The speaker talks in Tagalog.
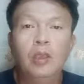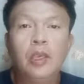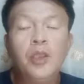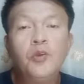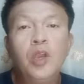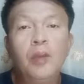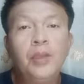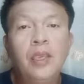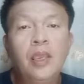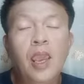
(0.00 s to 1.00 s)
Ngayong
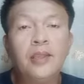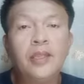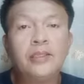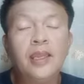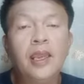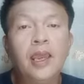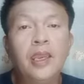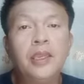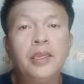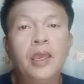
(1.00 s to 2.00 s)
gabi ay
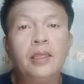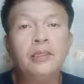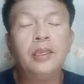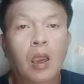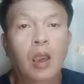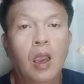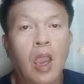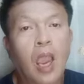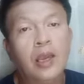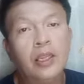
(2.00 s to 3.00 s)
tatalakayin natin
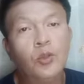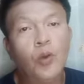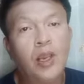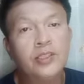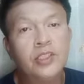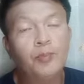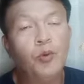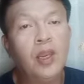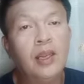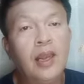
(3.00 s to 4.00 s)
ang ritual sa
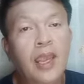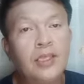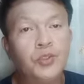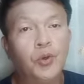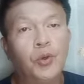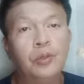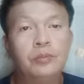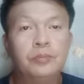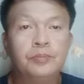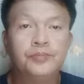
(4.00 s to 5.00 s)
pulang laso
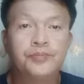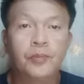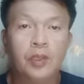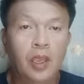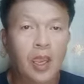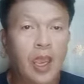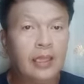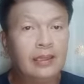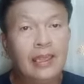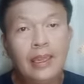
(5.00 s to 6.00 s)

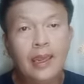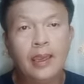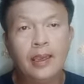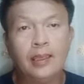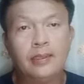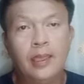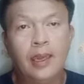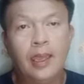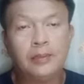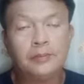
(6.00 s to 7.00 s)
at lilang kandila.